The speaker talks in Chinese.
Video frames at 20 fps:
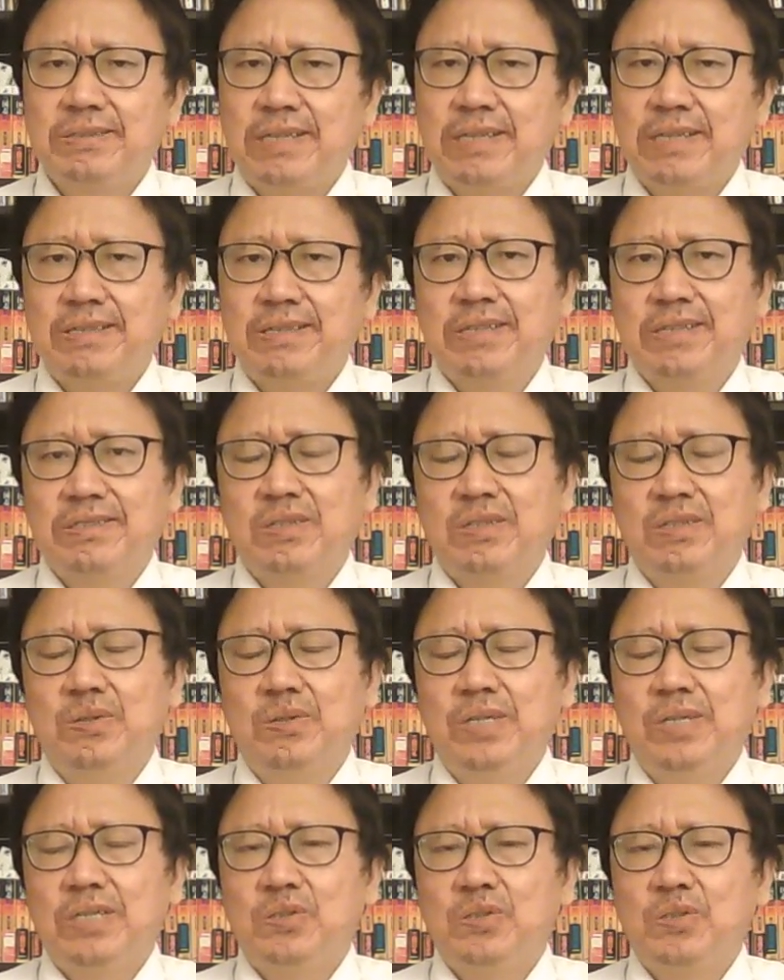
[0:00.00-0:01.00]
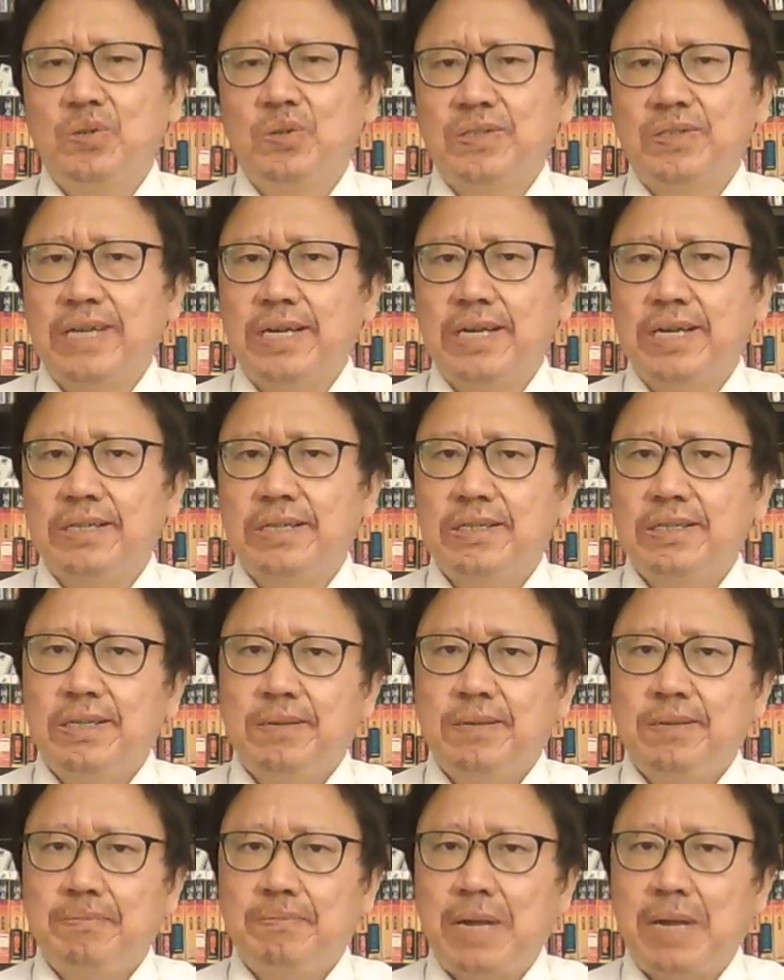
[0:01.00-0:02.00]
在这个时候，说在
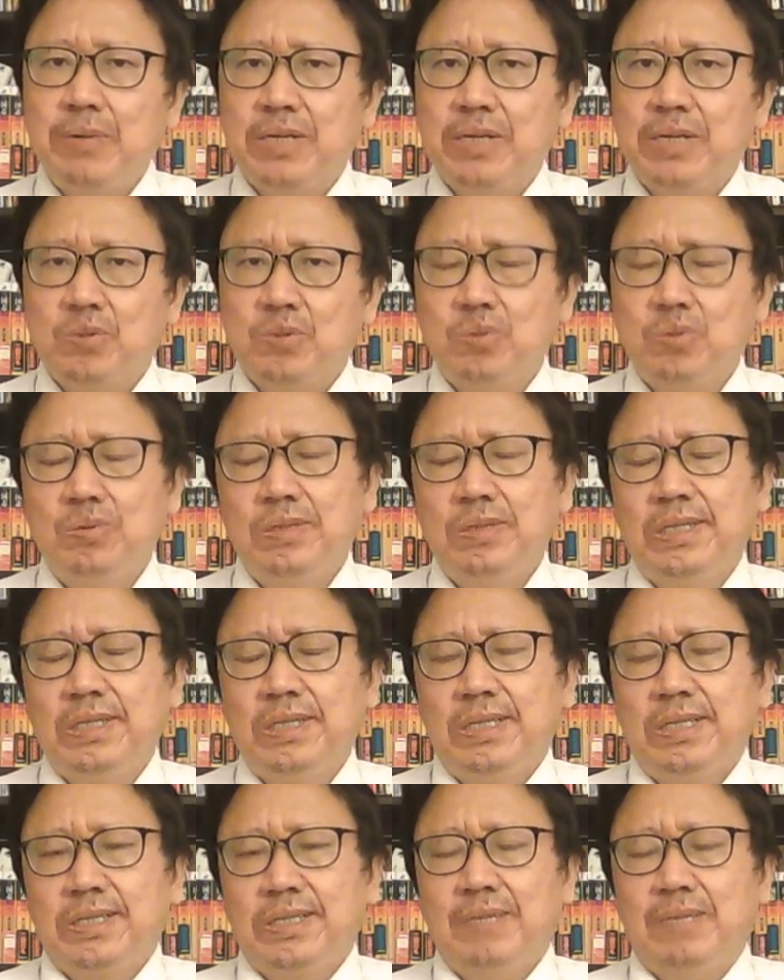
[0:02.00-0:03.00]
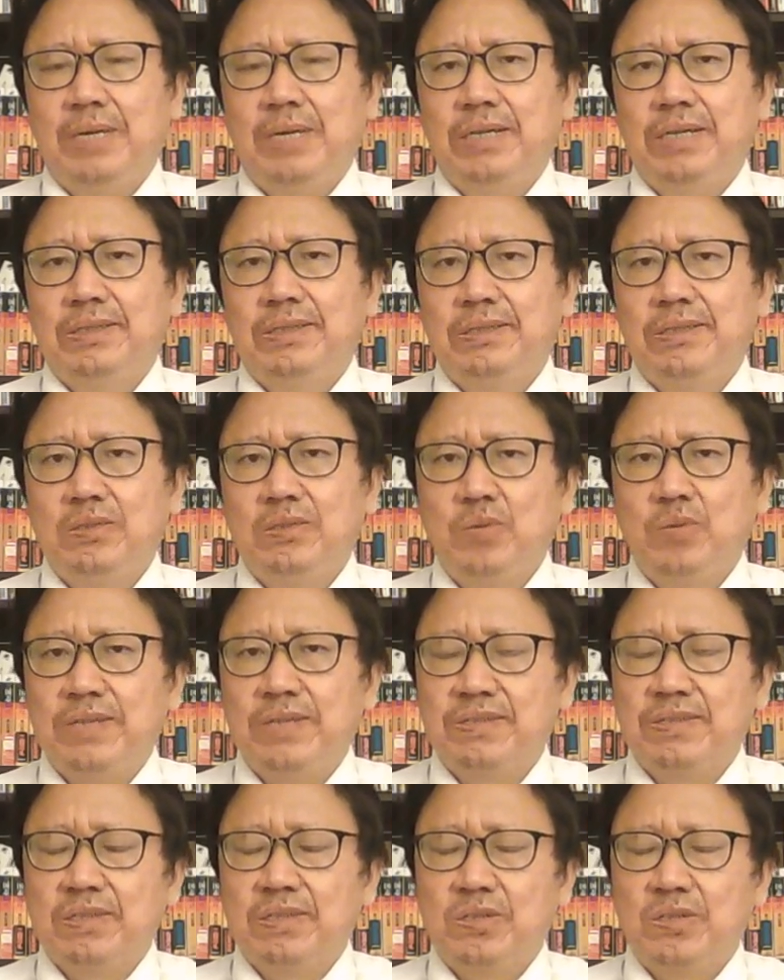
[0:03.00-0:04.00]
八月初，那么瑞
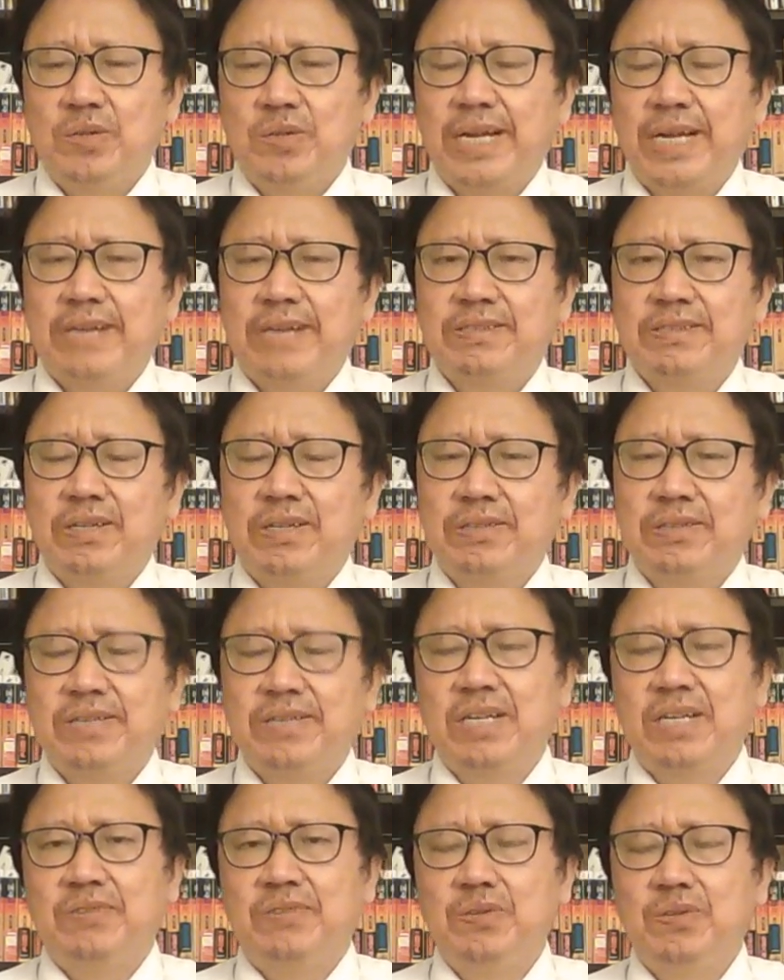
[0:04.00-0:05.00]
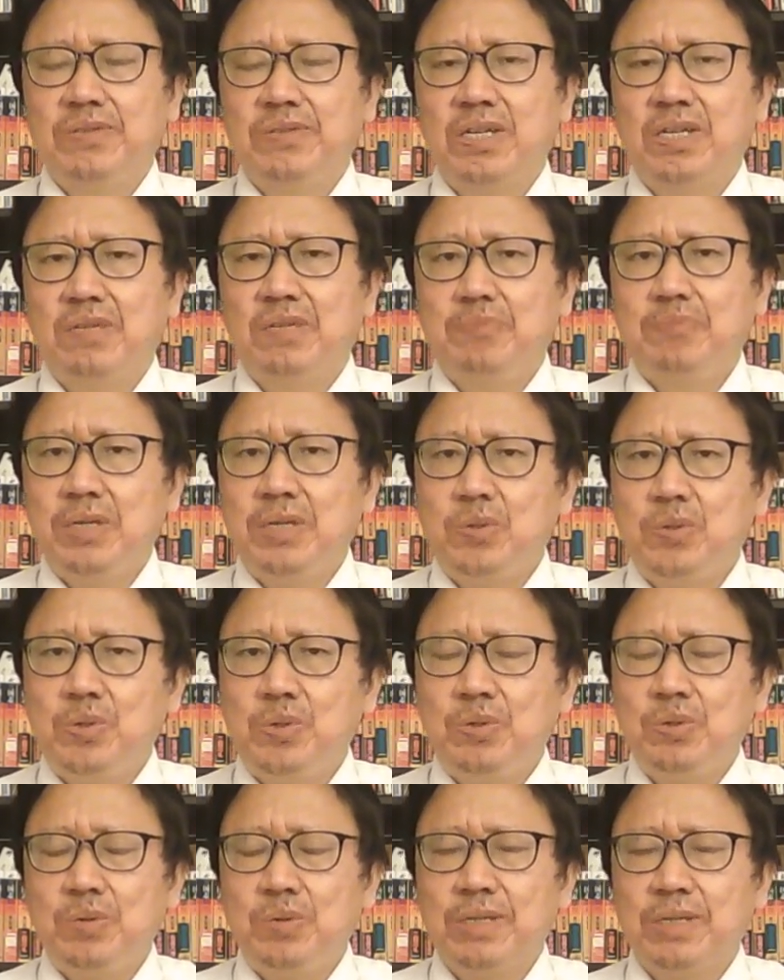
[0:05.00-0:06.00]
士就开始了这样的风潮，必
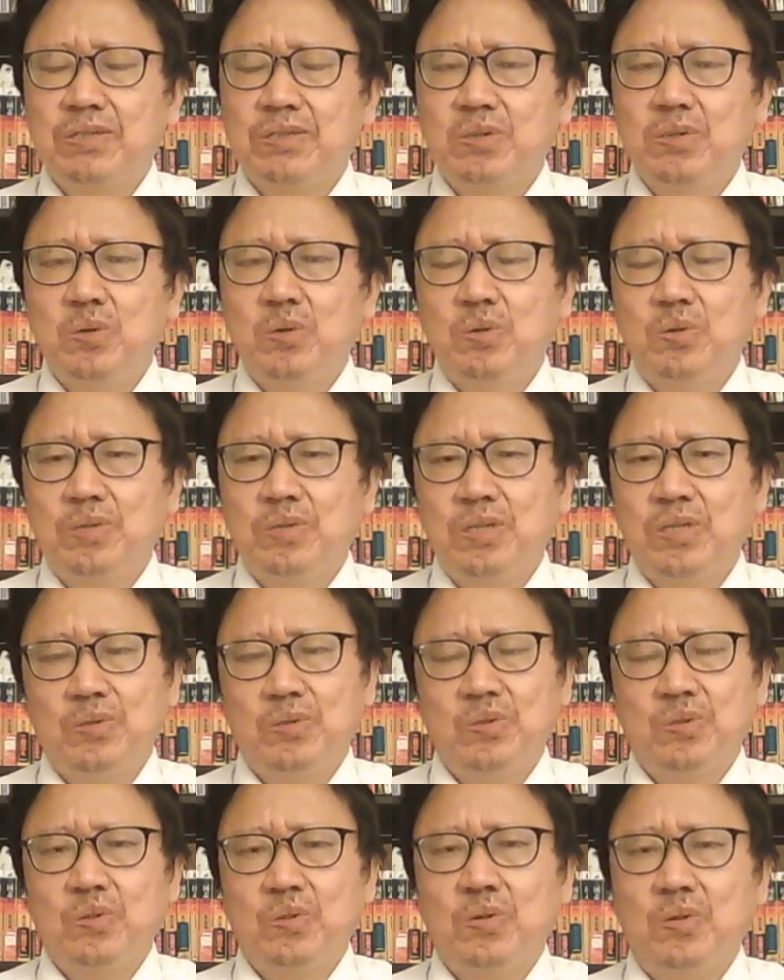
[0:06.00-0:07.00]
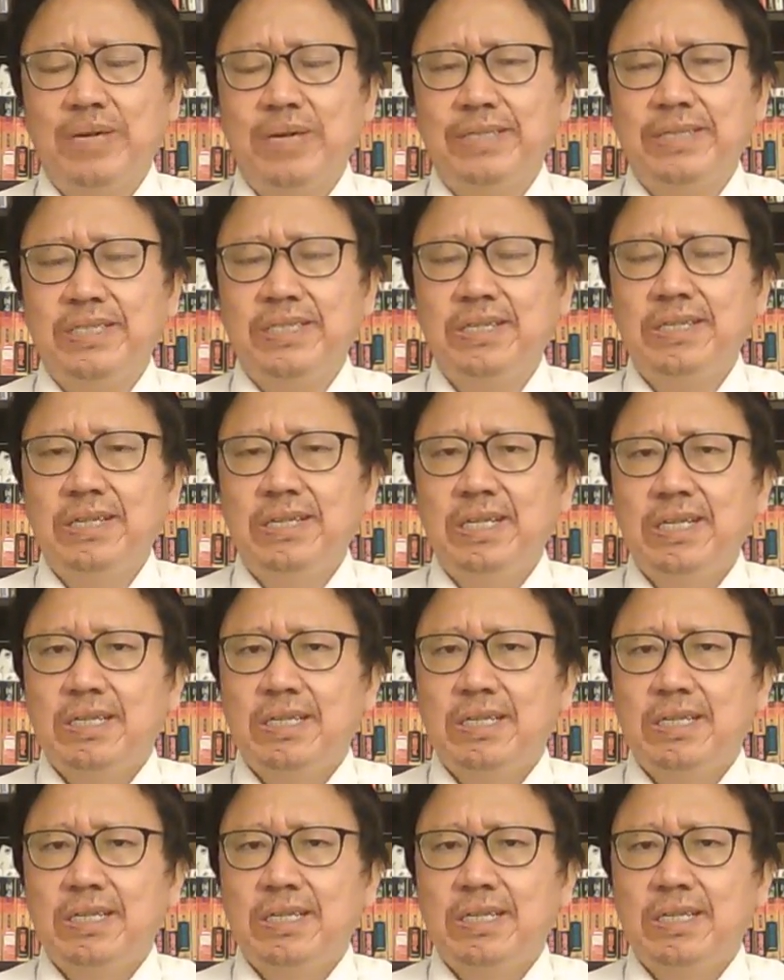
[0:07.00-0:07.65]
须对中共有所还击。